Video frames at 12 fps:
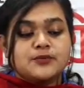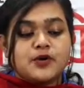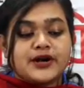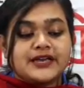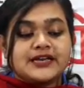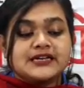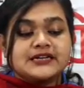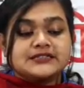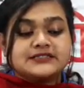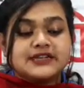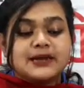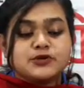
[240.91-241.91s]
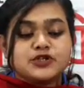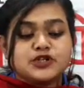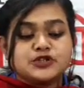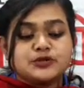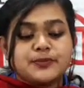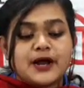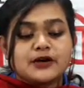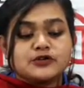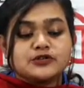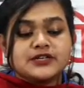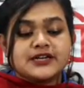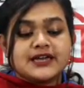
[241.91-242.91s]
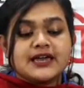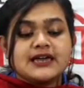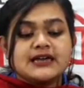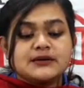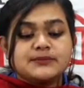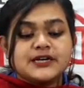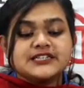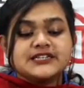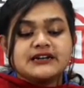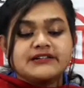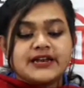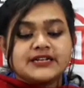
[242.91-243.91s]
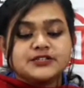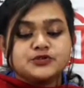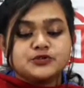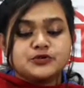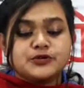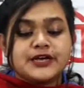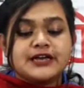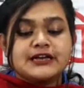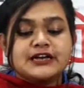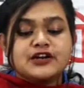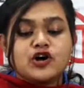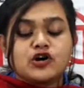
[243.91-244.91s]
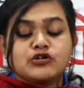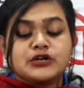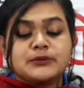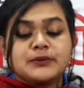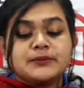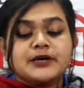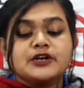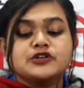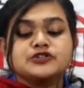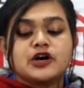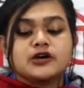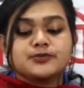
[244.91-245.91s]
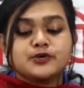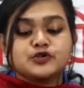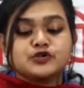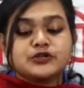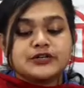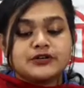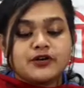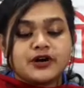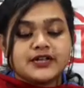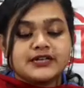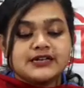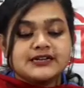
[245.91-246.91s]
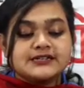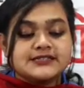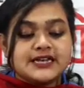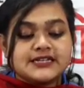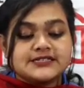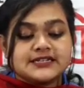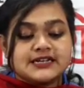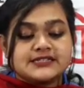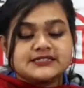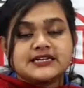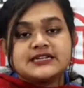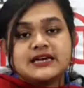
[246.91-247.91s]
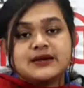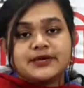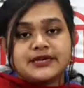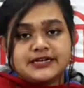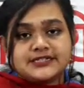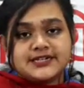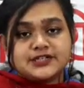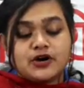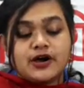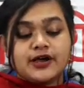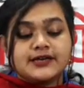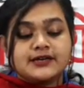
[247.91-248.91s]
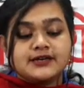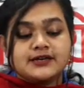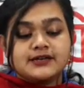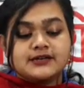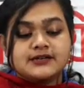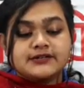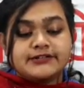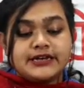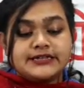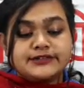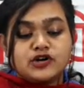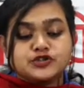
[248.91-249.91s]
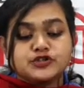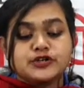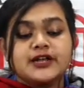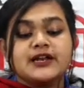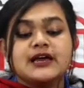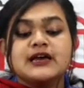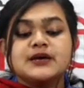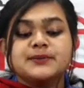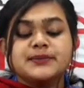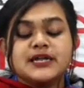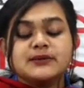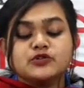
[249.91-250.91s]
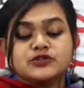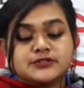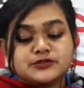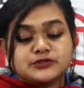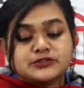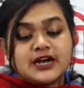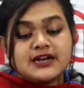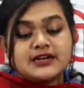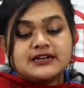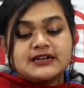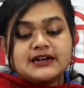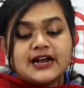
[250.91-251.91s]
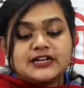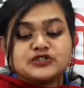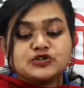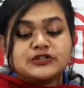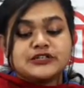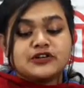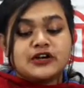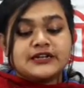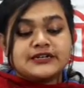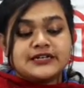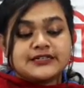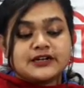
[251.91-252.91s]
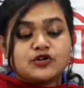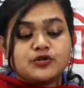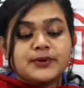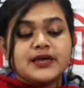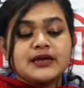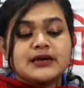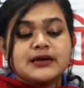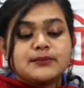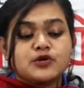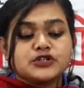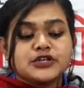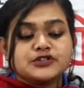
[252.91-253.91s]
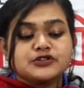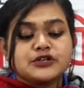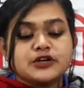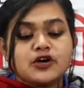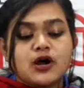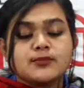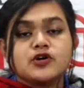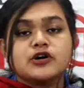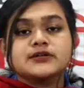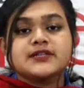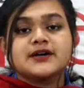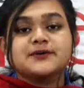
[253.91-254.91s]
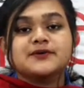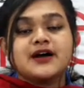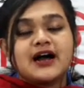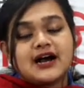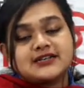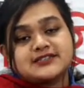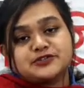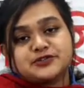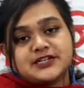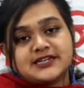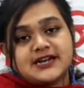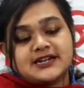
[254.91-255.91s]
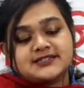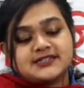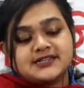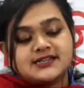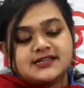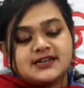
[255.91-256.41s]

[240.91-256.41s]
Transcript: পরে জেলা প্রশাসন প্রাঙ্গণ থেকে বিশাল র্যালি শুরু হয়ে নগরীর বিভিন্ন সড়ক প্রদক্ষিণ করে সিলেট জেলা স্টেডিয়ামে গিয়ে শেষ হয় র্যালিতে অংশ নেন বীর মুক্তিযোদ্ধা রাজনৈতিক দলের নেতাকর্মী প্রশাসনিক কর্মকর্তা ও হাজারো শিক্ষার্থী